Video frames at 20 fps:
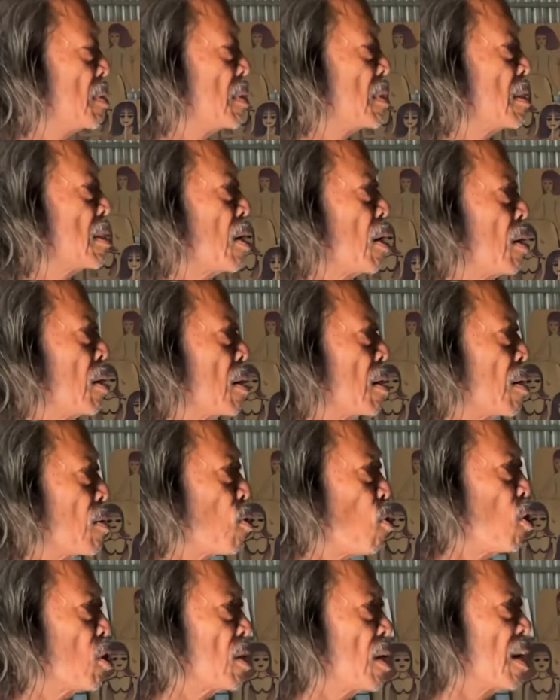như ta
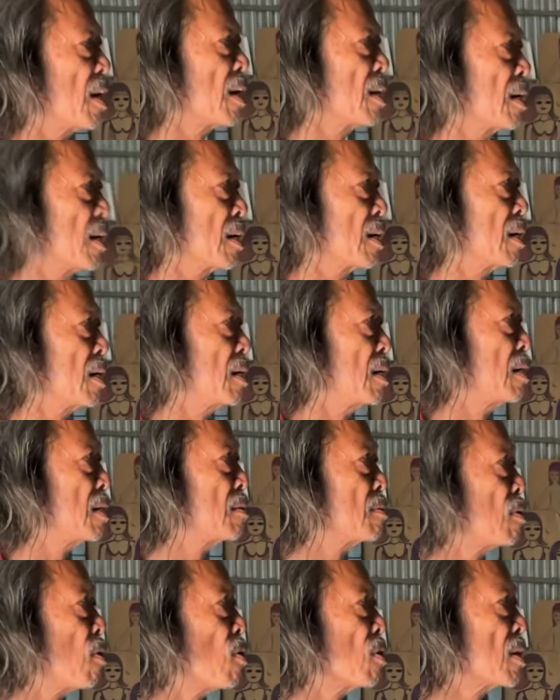cho tiền này
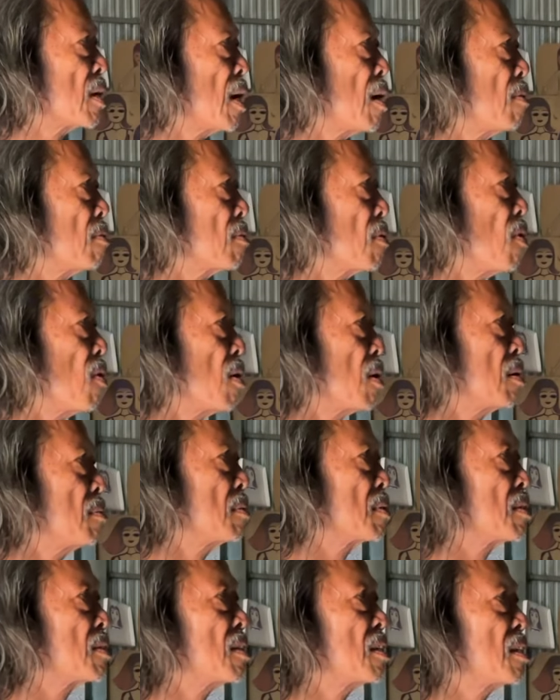kia con cháu cho cái
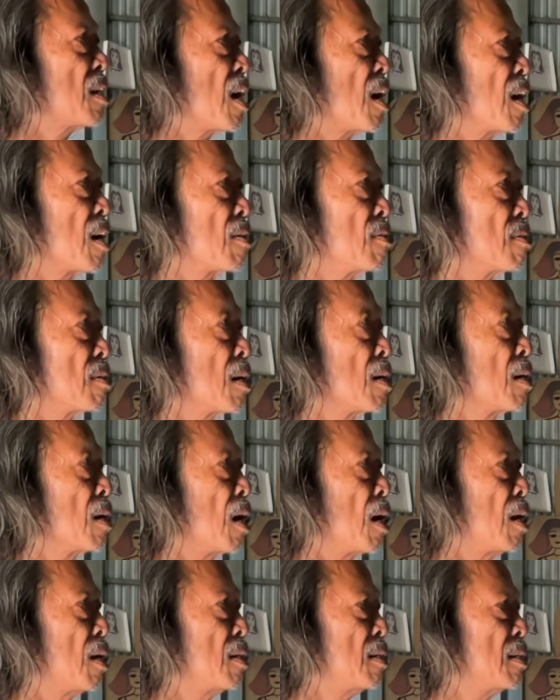mình có xài còn dư
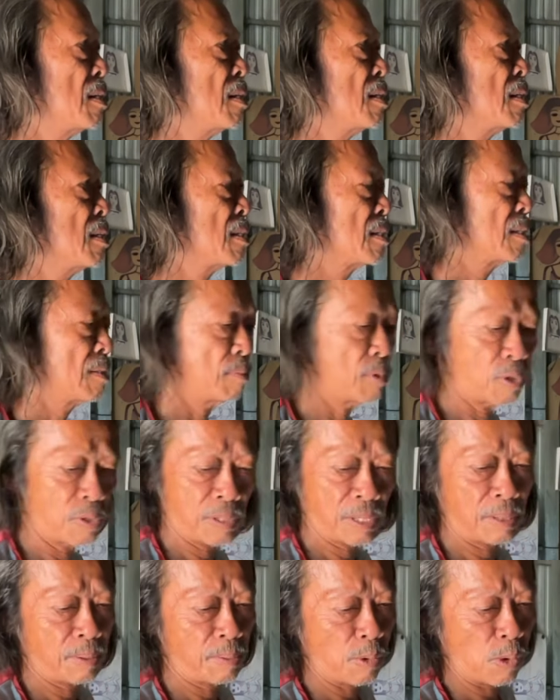đó dạ
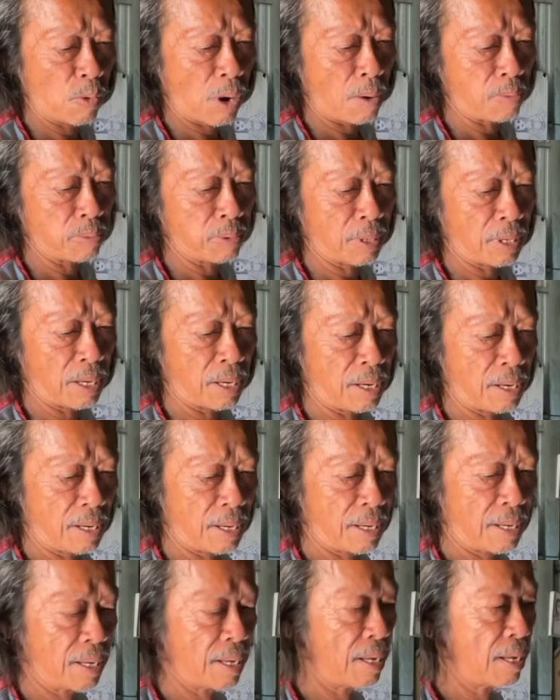mua bút lông vậy nè
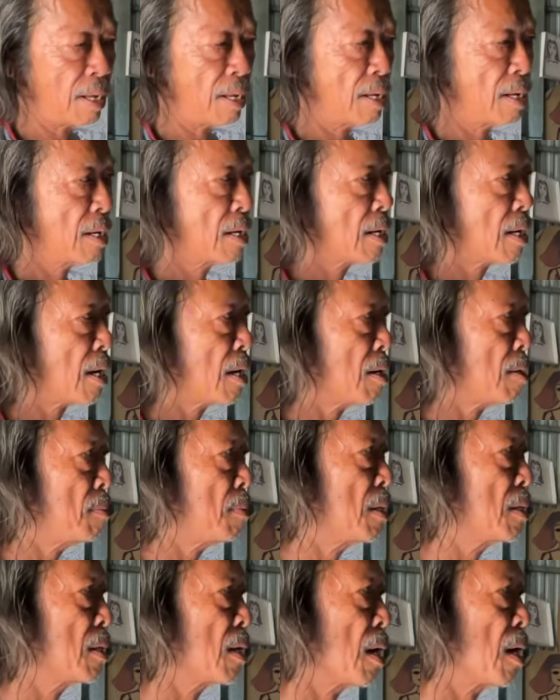dạ cây có
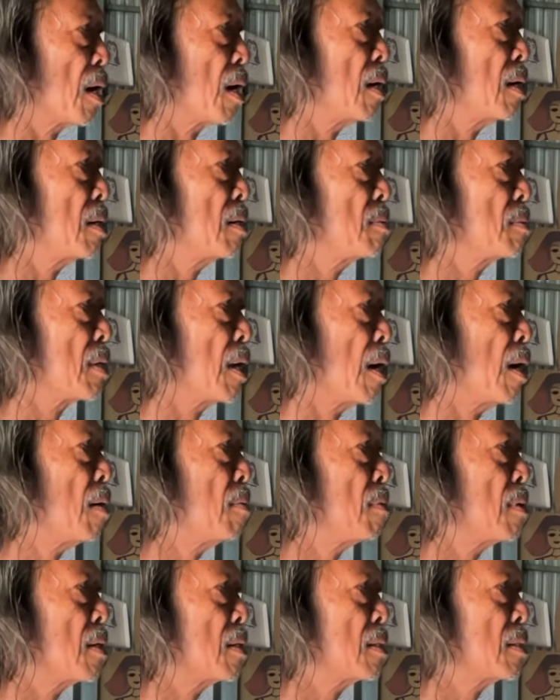10 ngàn vẽ
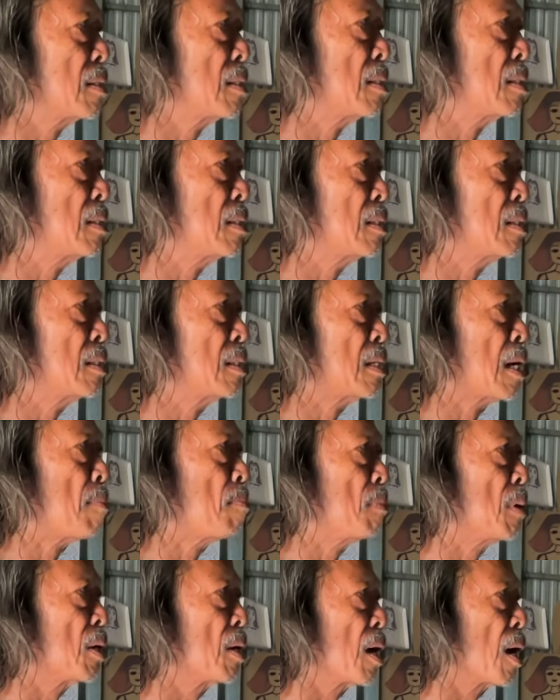được ừ,
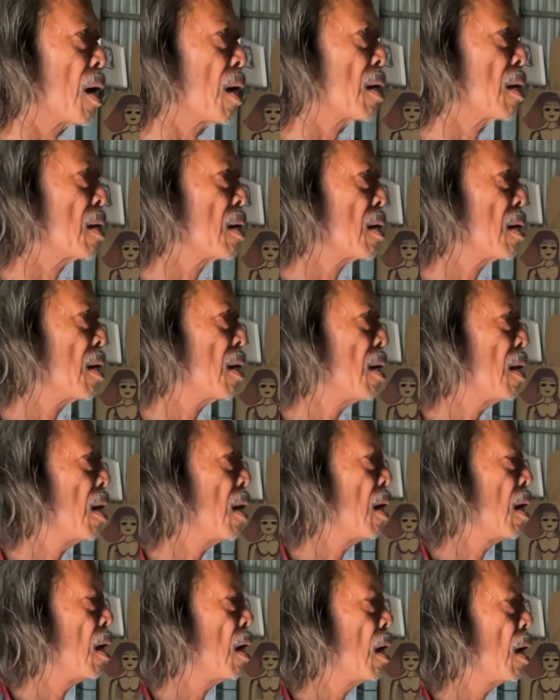năm mười ngày
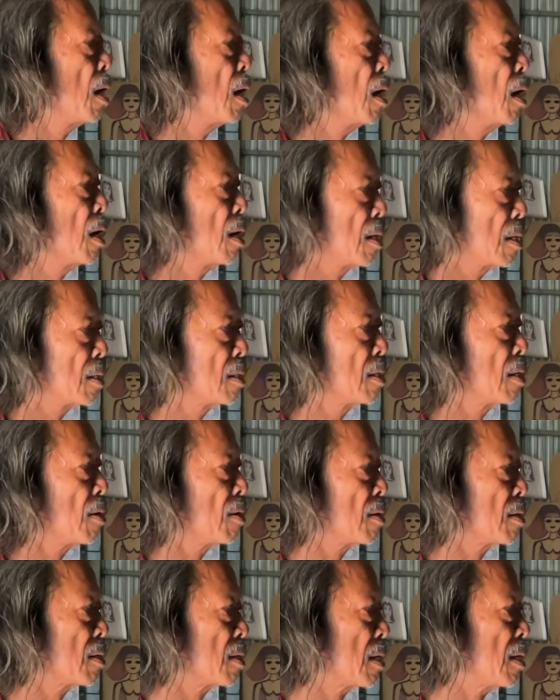dạ
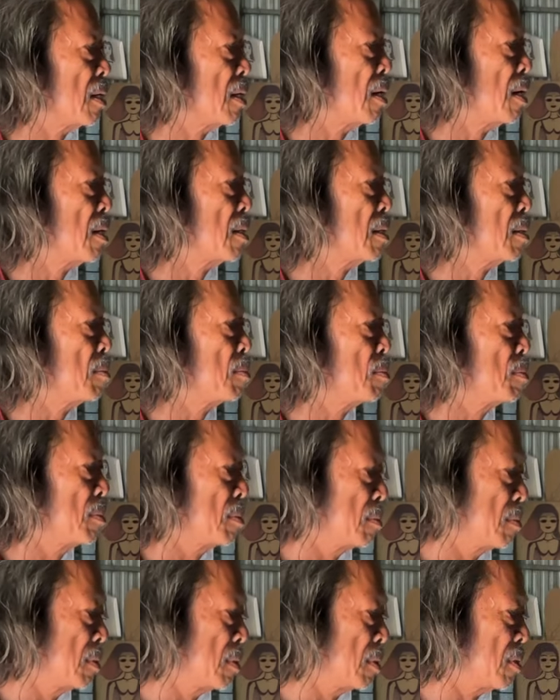ngồi lên hết cái ừ,
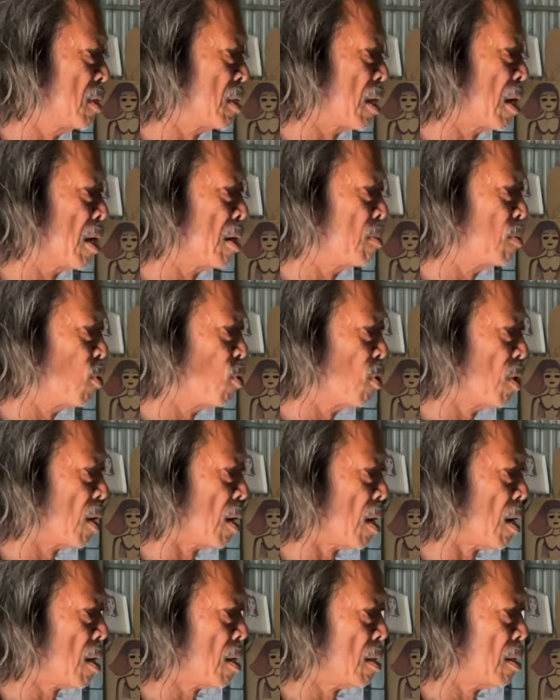gì có tiền mua
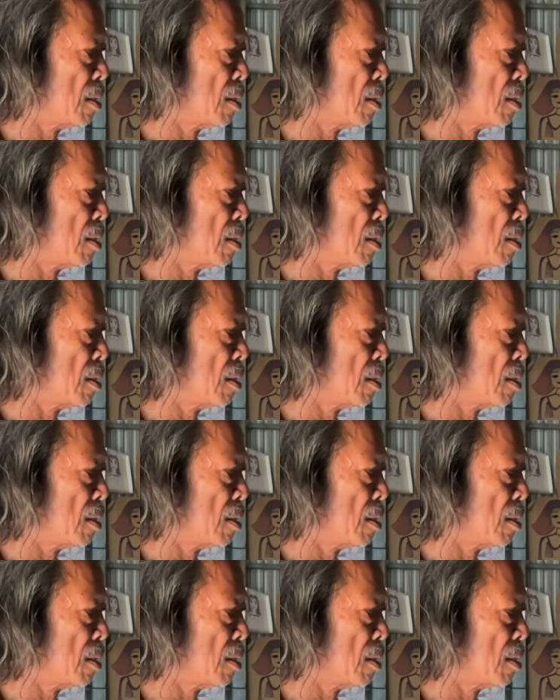khác